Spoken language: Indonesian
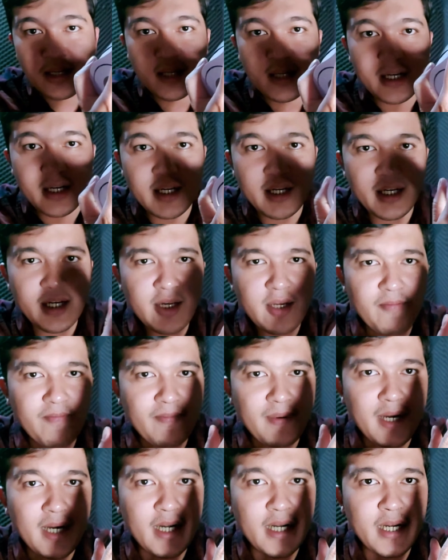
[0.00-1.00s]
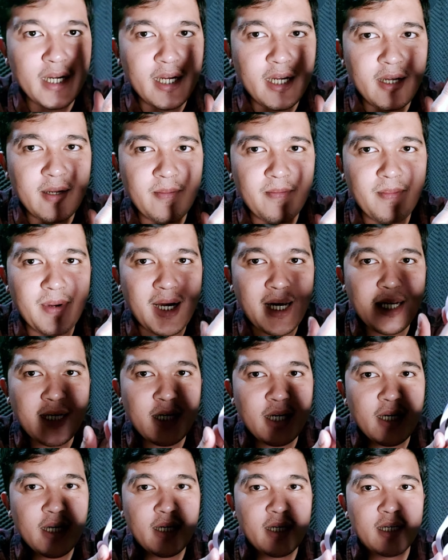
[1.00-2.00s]
dia ini pakai
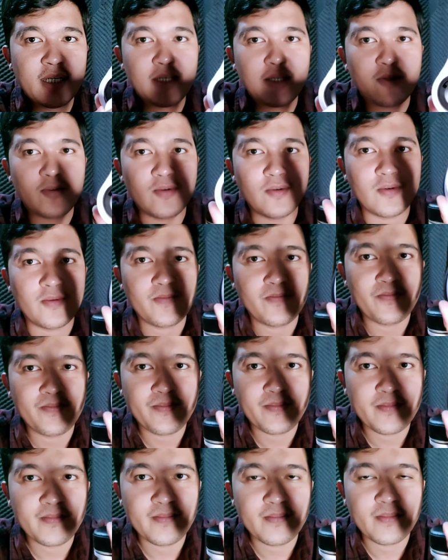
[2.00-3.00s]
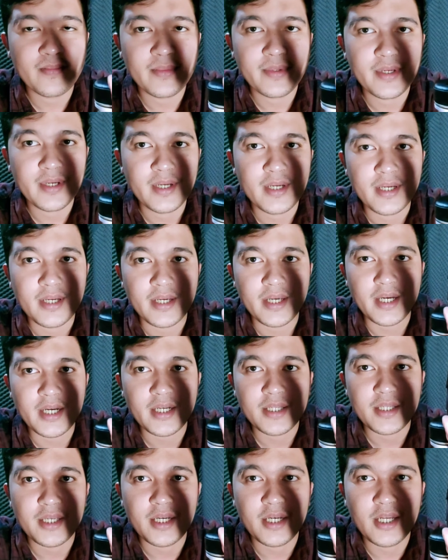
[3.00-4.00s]
baterai guys tuh.
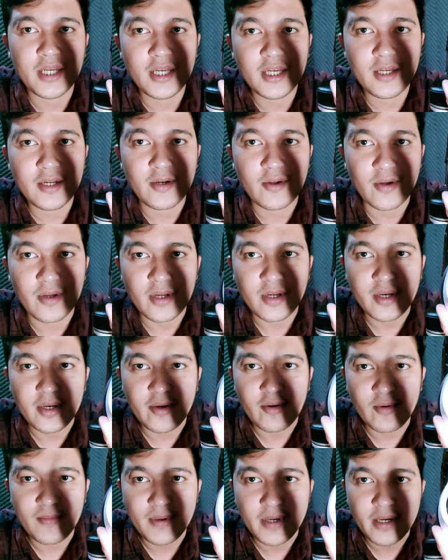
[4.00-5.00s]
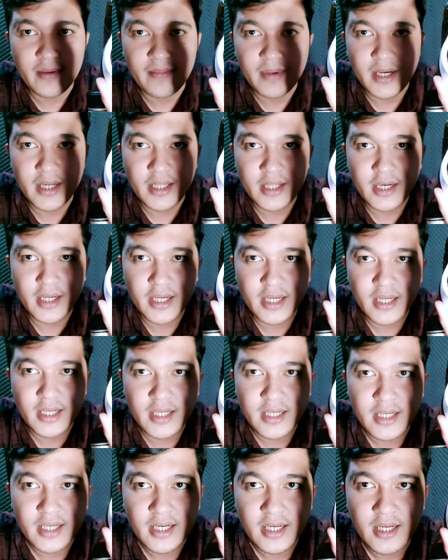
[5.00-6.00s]
Ya, jadi eh, ini gue pakai baterai.
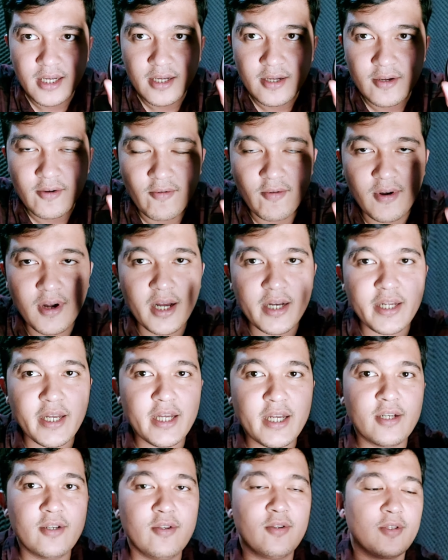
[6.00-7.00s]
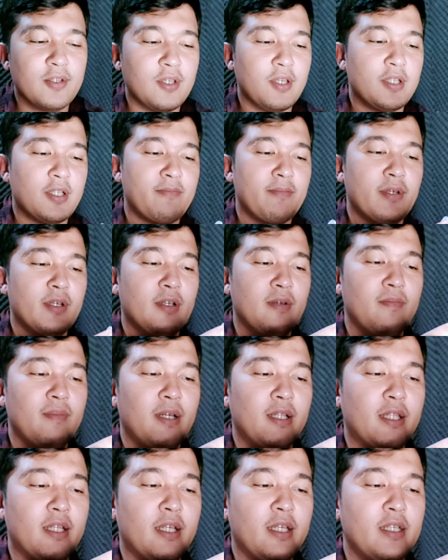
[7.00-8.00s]
Gue nggak di endorse ya sama
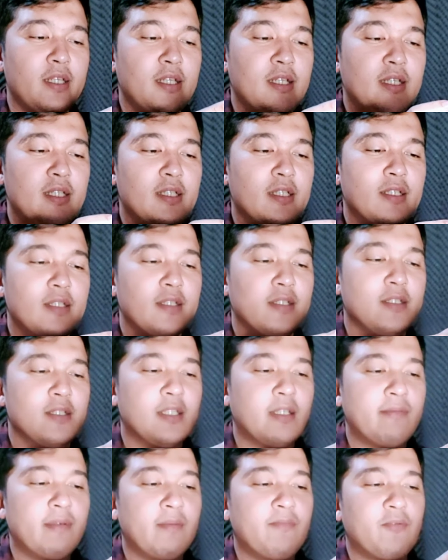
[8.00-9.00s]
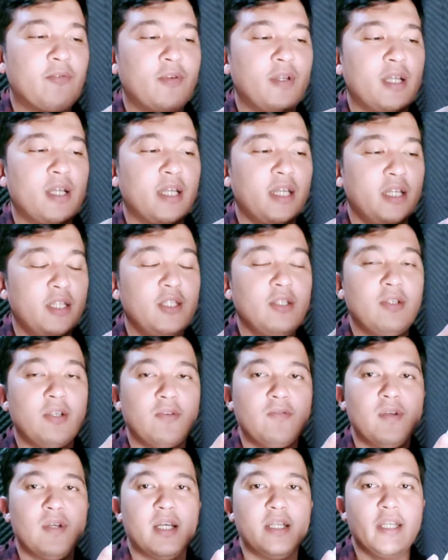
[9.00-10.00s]
baterainya, sama produk ini
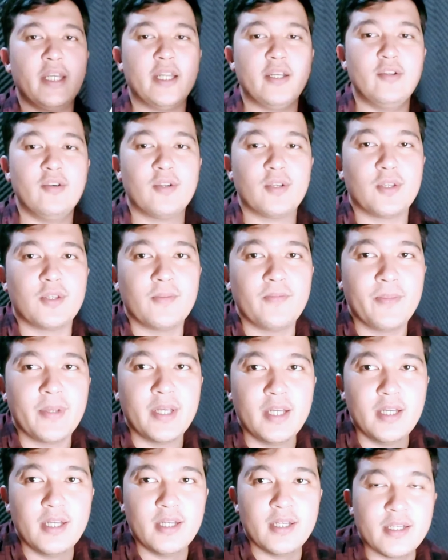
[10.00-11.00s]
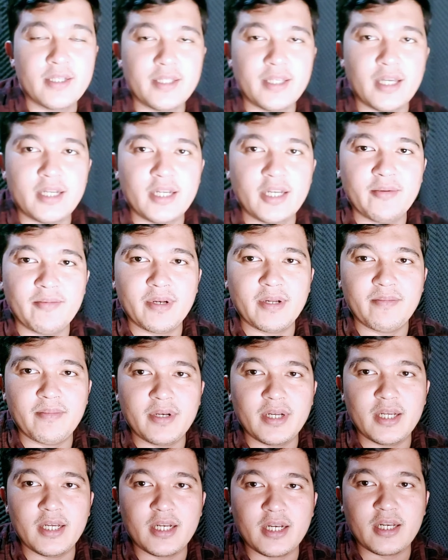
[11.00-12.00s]
juga gue nggak di endorse jadi ini
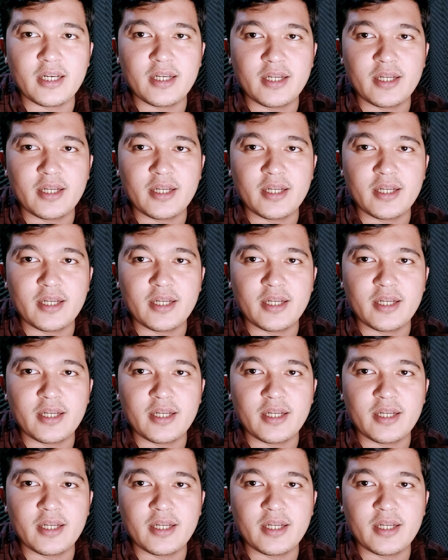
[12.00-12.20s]
benar-benar